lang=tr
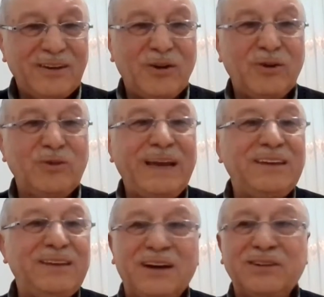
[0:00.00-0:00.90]

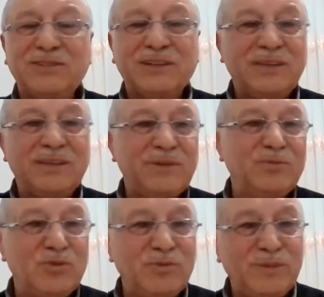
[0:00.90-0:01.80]
örnek yakışıklı bir
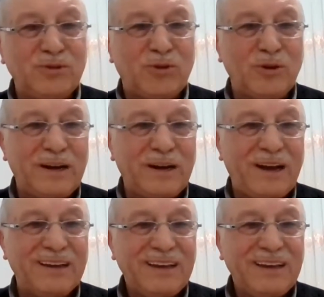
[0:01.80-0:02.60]
mümin olarak